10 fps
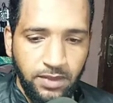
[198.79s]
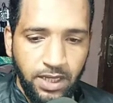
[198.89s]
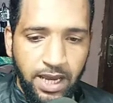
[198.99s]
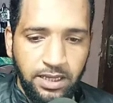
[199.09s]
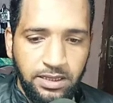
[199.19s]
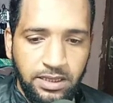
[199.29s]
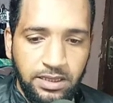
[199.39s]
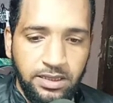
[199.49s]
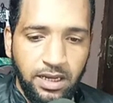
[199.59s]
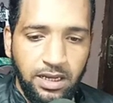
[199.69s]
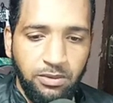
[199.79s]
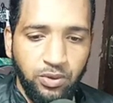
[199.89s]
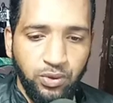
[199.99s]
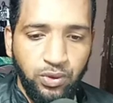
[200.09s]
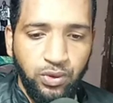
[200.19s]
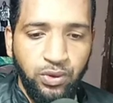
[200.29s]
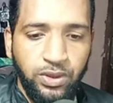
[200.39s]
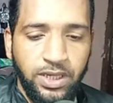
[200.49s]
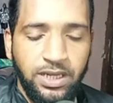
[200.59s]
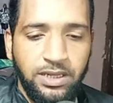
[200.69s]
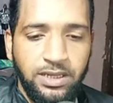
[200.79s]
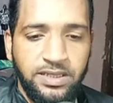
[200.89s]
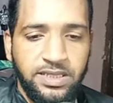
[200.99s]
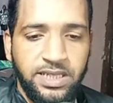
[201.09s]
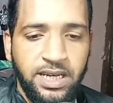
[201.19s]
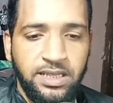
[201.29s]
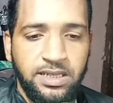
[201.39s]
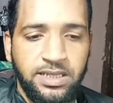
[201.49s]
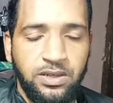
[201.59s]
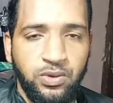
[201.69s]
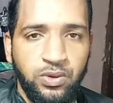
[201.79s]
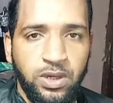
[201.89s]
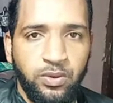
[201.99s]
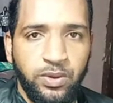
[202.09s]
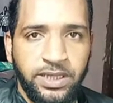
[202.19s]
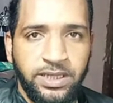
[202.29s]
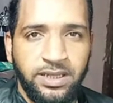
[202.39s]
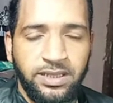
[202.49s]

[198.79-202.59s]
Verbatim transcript: حدد الموضوع الذي تتحدث عنه الوضعية